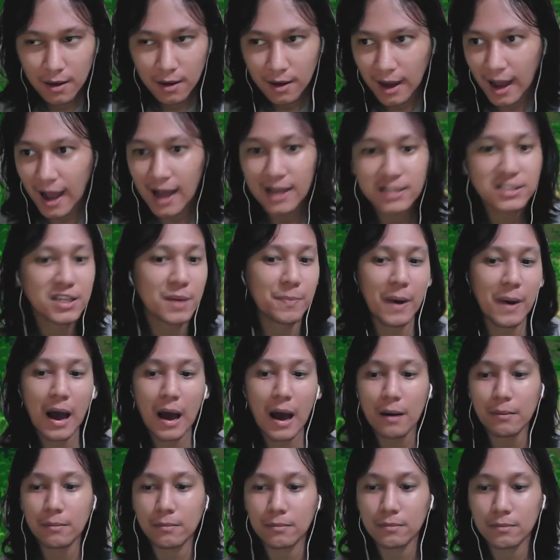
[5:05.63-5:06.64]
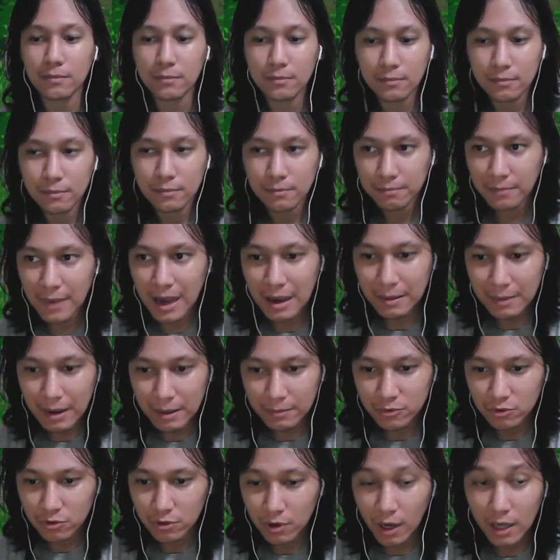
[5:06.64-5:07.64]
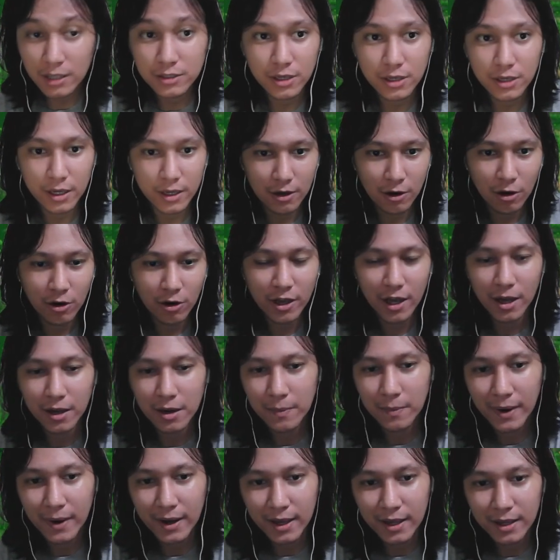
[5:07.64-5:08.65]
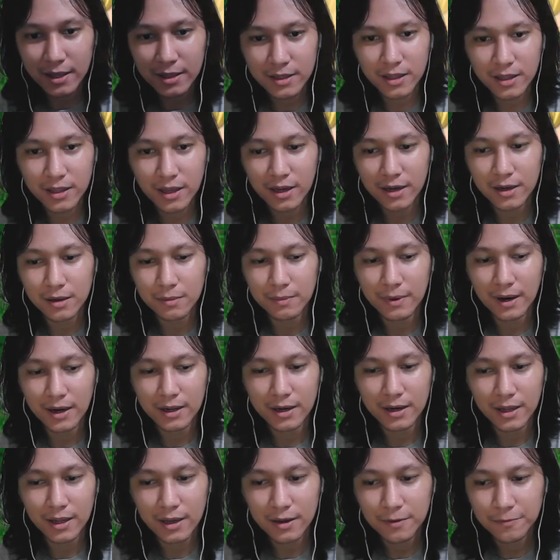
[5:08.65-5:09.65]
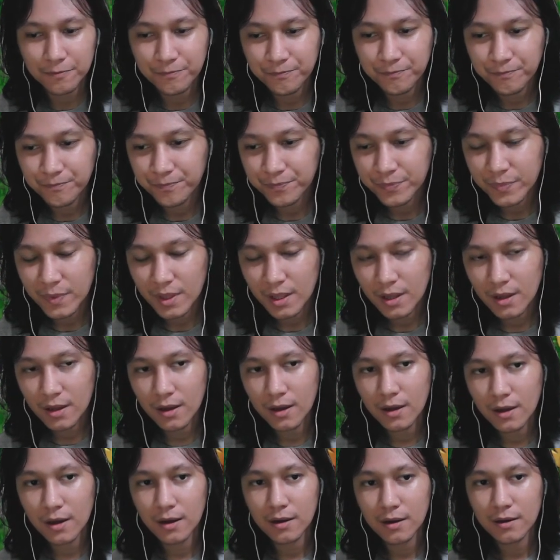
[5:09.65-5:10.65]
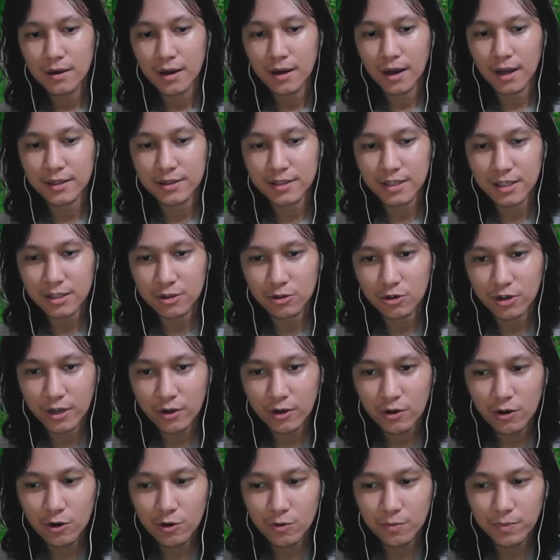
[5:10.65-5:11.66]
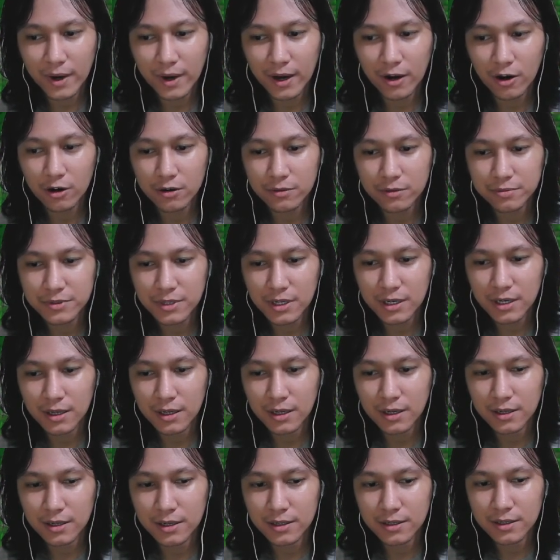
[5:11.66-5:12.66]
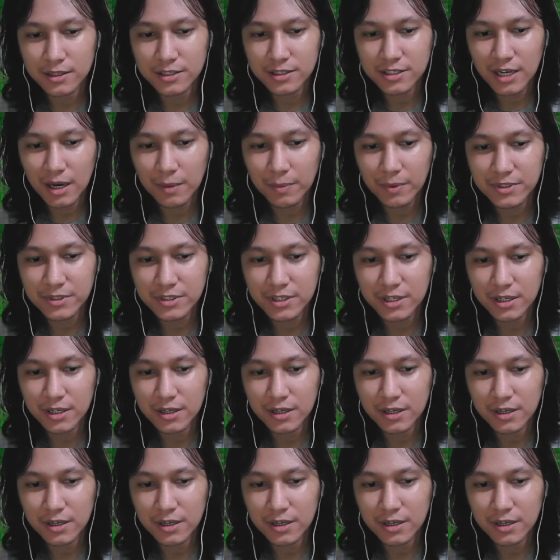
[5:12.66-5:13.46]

kasih pam mamam tuh anjay oh ya dia pakai ini ya gerbang ini ya anti itu ya. Eh. Gue lupa korpsil di siapa sih?